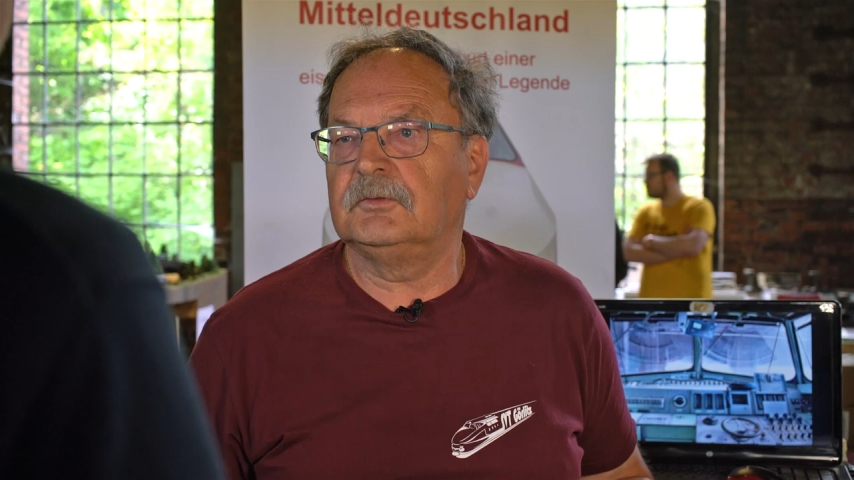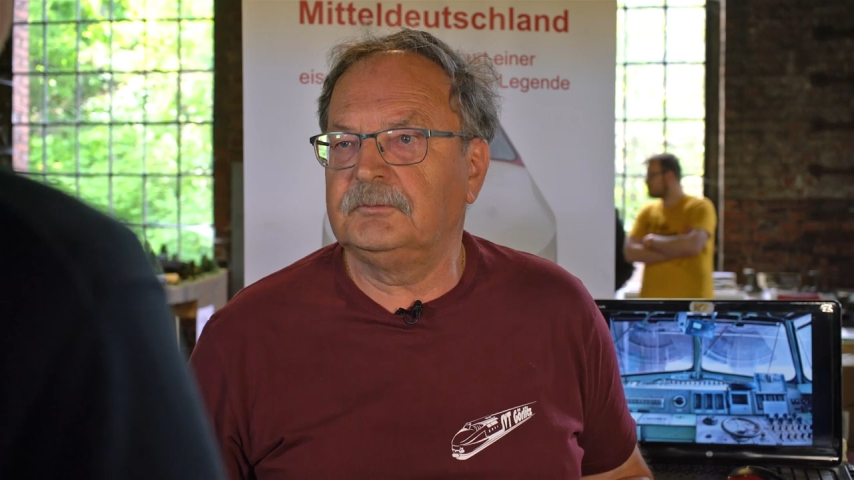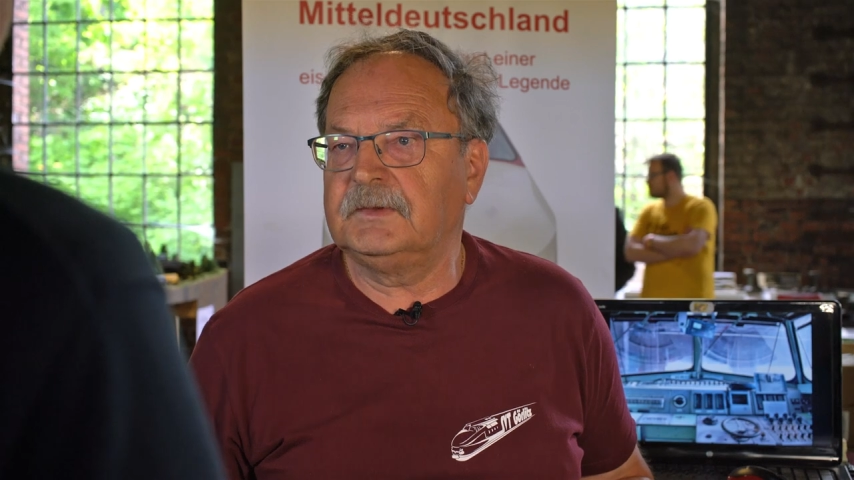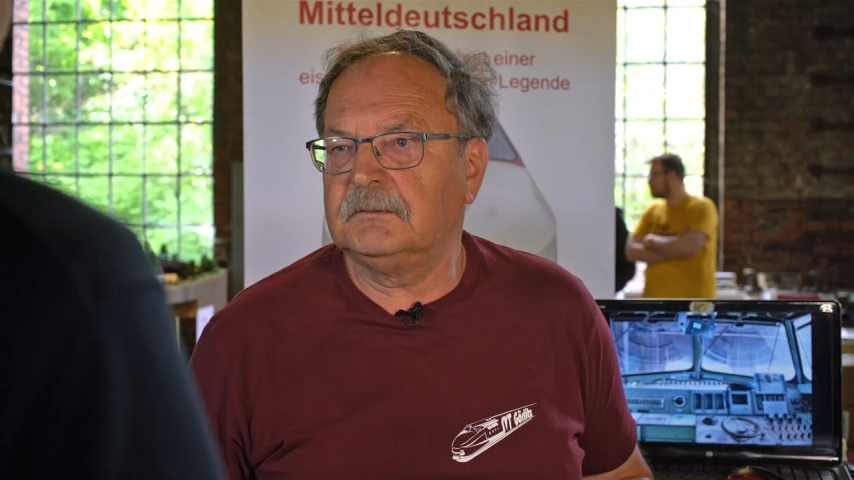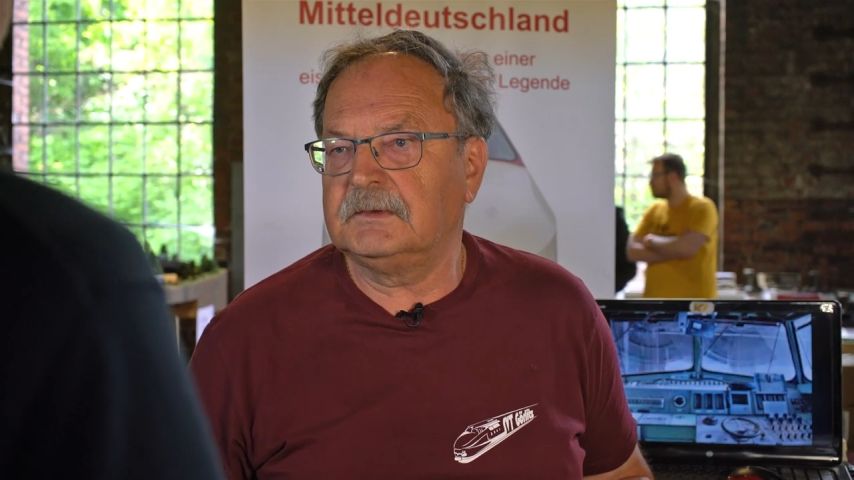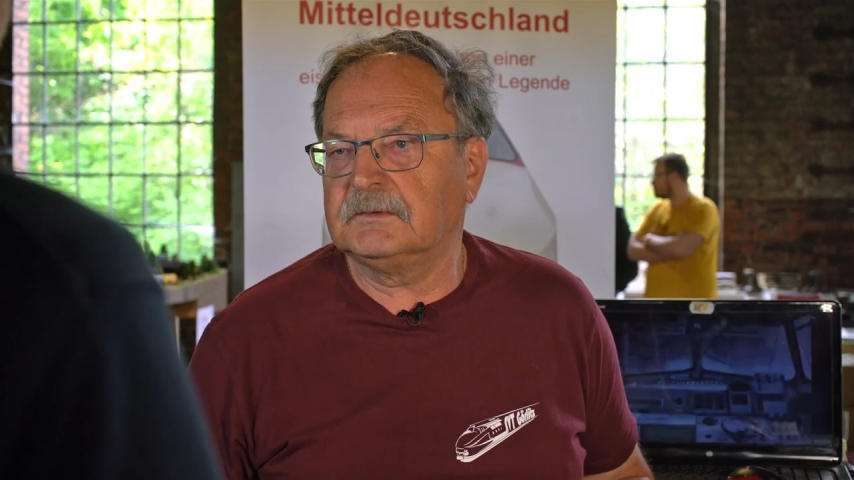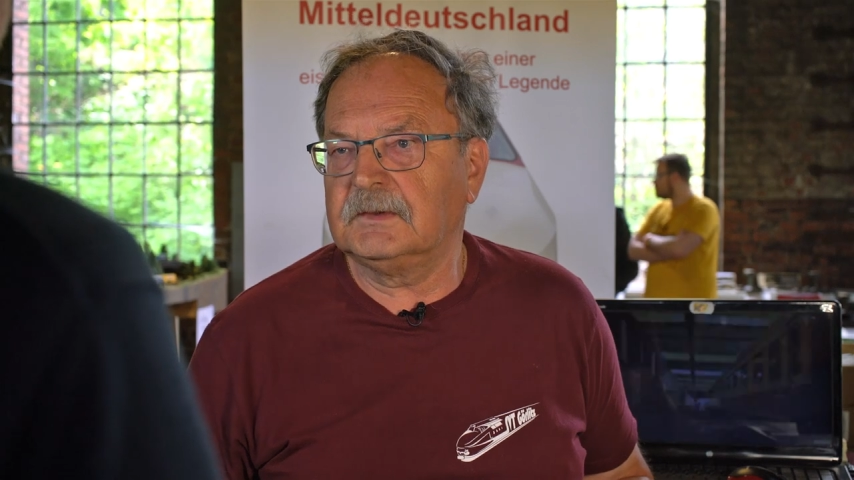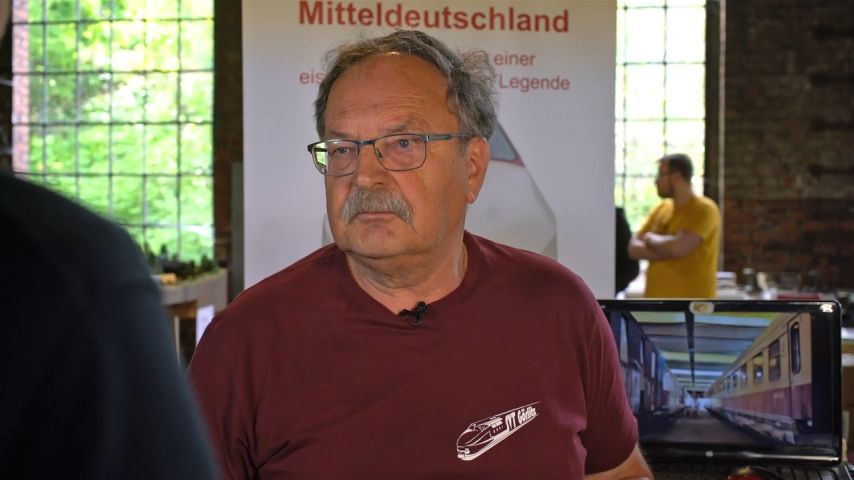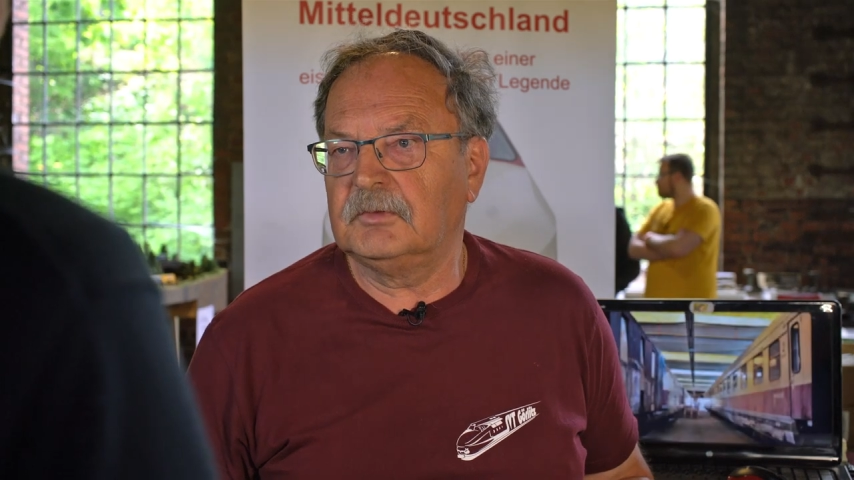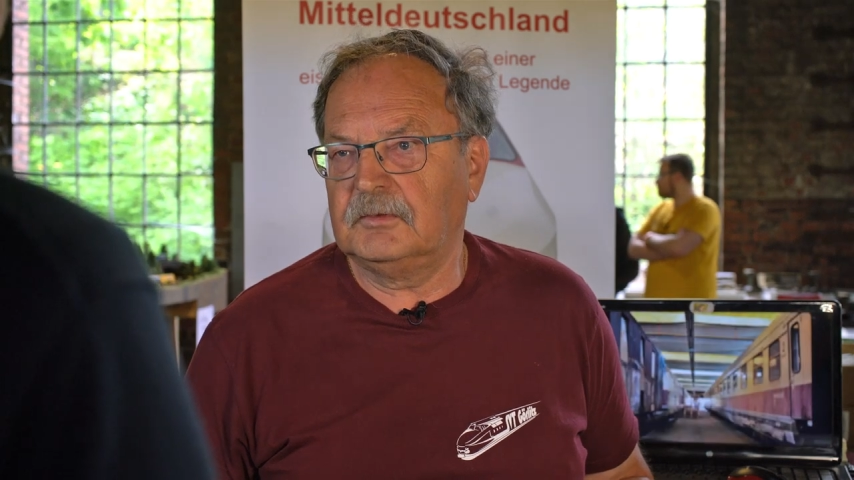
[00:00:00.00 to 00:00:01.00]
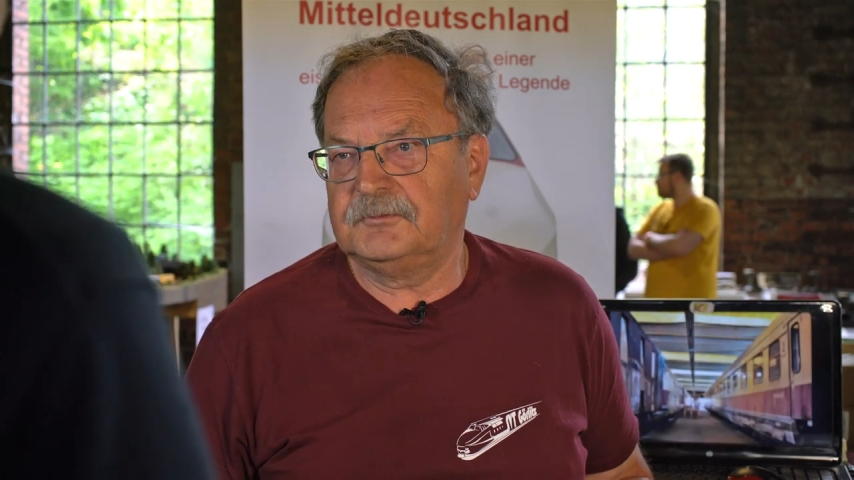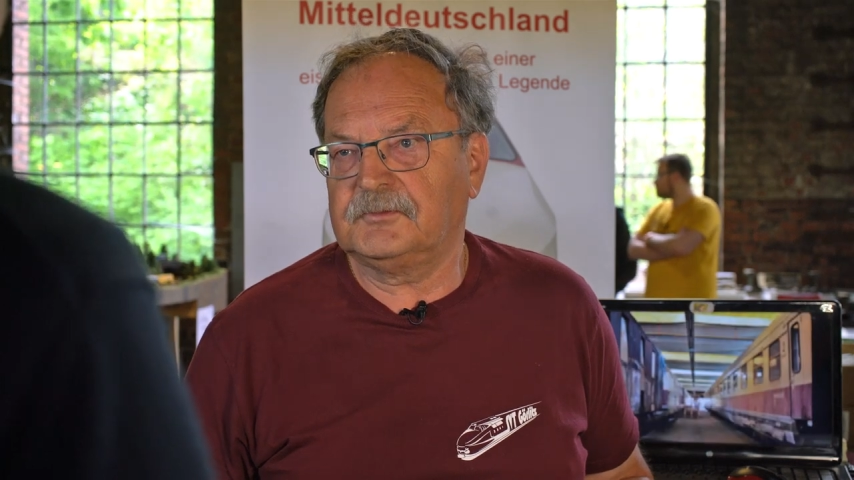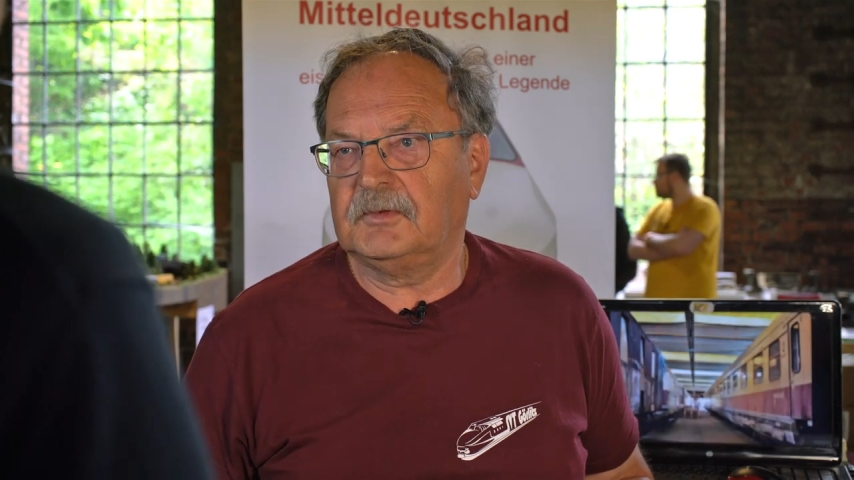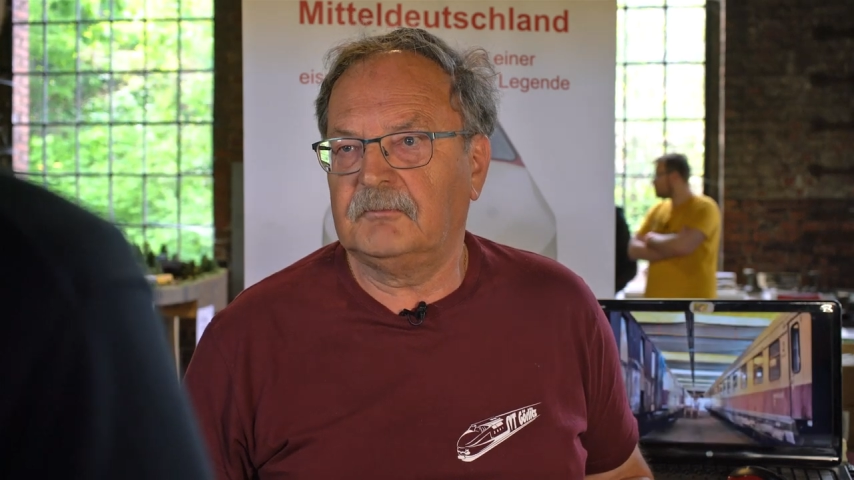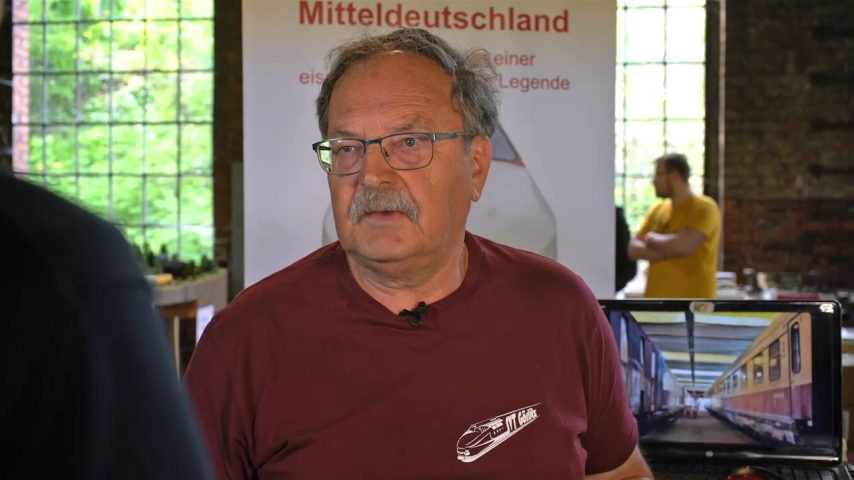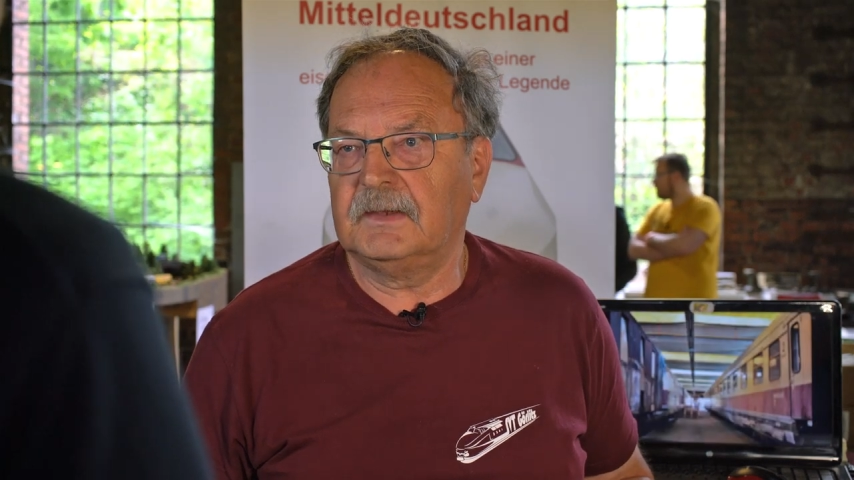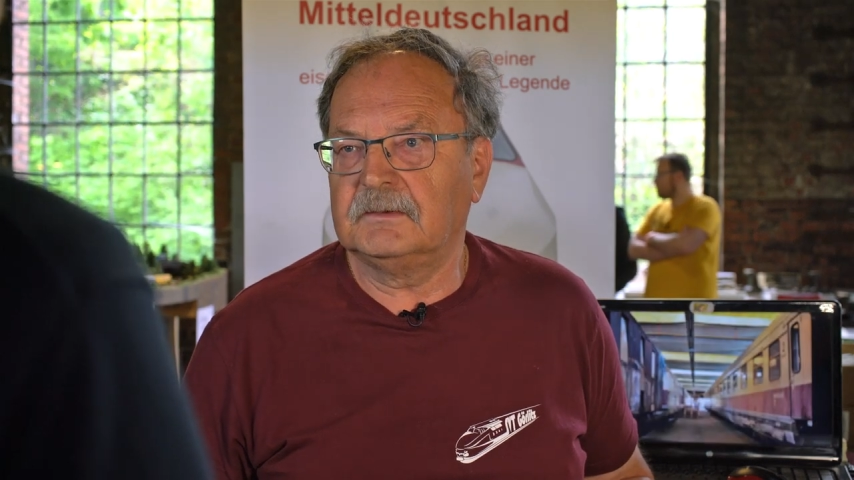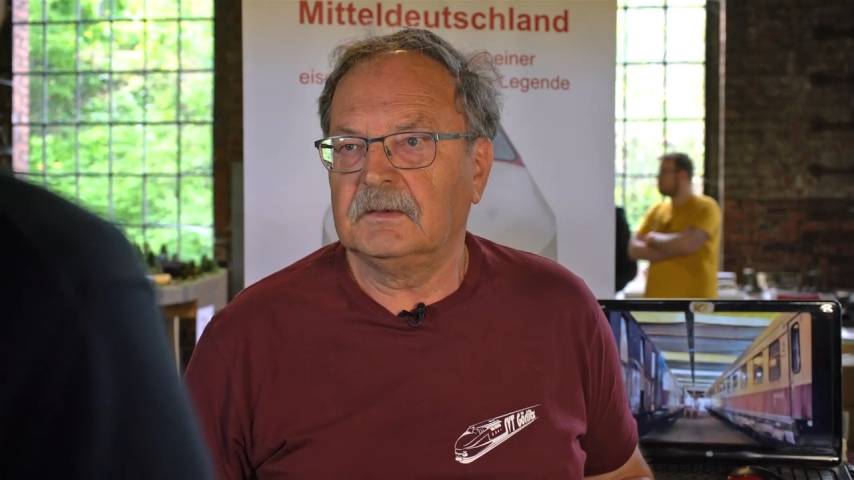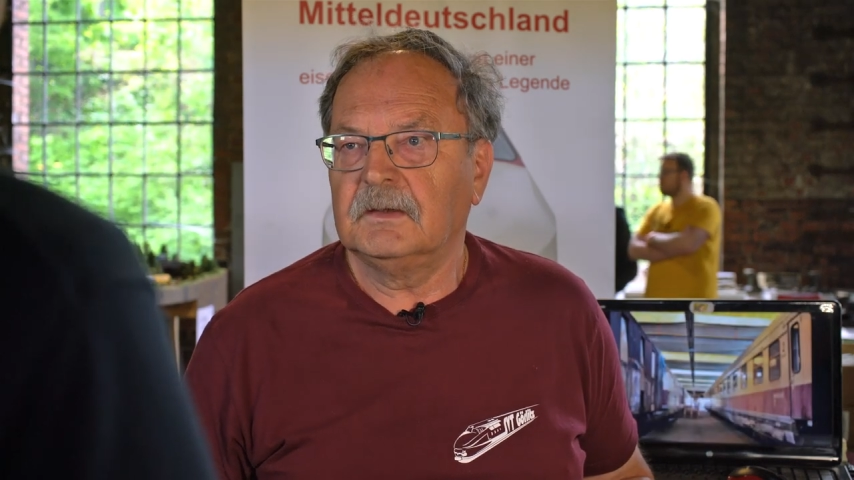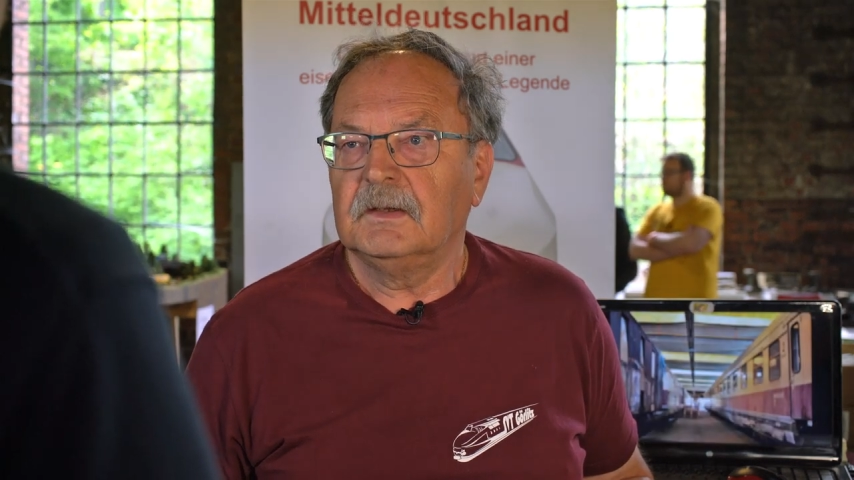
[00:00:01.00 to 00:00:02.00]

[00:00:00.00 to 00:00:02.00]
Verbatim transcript: um die Getriebe aufzuarbeiten.